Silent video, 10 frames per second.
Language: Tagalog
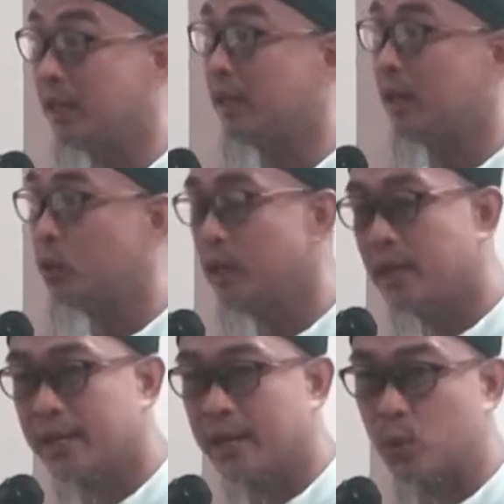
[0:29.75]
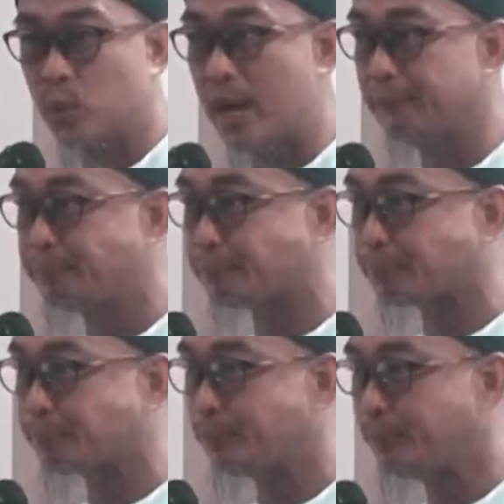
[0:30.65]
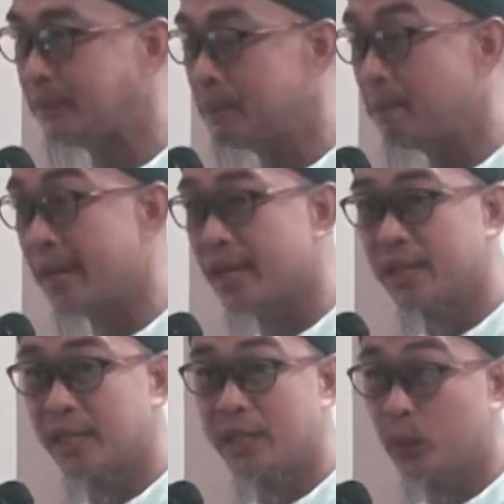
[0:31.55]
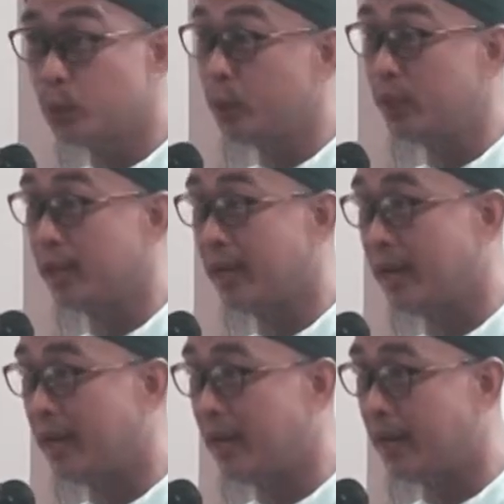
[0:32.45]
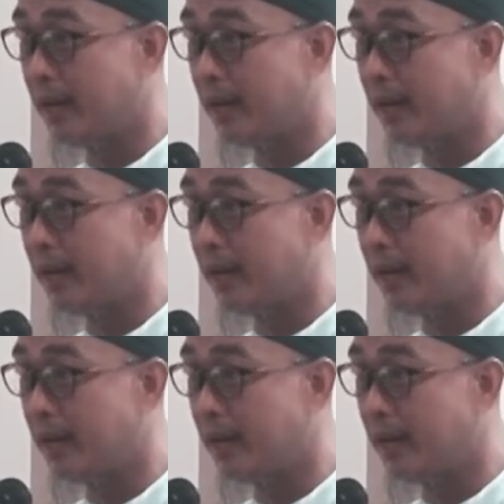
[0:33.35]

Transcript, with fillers: dakayo ti runa para iti daytoy nga